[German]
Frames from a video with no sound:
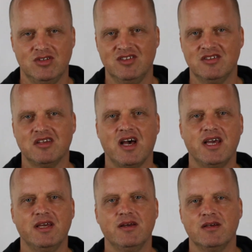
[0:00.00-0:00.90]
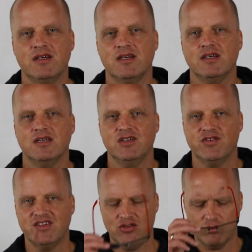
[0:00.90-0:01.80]
diese drei. Ich
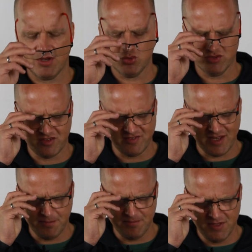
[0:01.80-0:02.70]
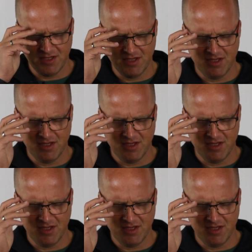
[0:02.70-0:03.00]
fasse sie nochmal kurz zusammen.